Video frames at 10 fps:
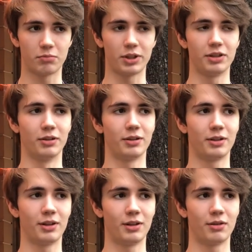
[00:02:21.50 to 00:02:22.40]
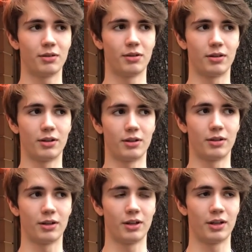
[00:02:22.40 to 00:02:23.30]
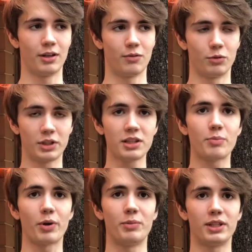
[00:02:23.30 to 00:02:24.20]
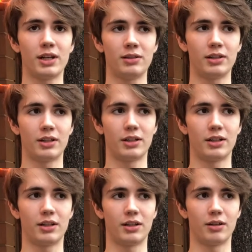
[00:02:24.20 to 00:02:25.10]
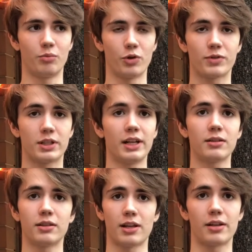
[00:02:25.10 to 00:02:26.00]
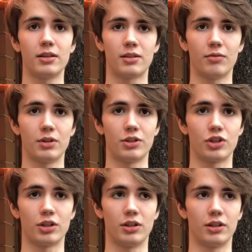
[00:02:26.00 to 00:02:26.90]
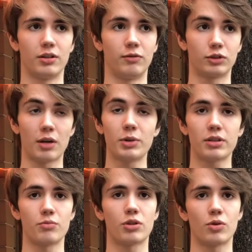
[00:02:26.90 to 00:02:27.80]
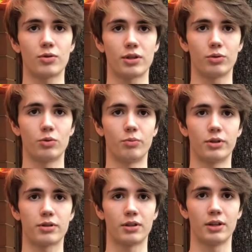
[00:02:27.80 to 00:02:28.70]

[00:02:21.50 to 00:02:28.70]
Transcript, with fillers: блин, э, вот это поменяло мой взгляд на такие-то вещи, или вот об этом стоит задуматься.